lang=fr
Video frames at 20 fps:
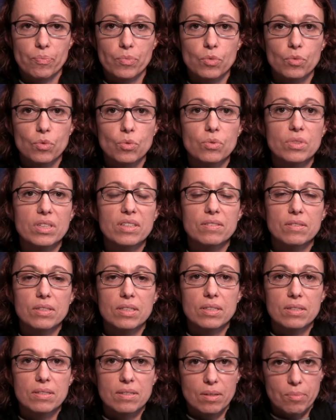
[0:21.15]
Donc on a
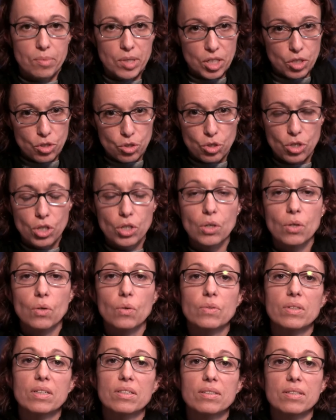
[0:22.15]
des
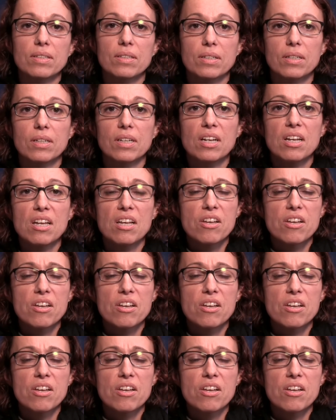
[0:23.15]
aménageurs, on a des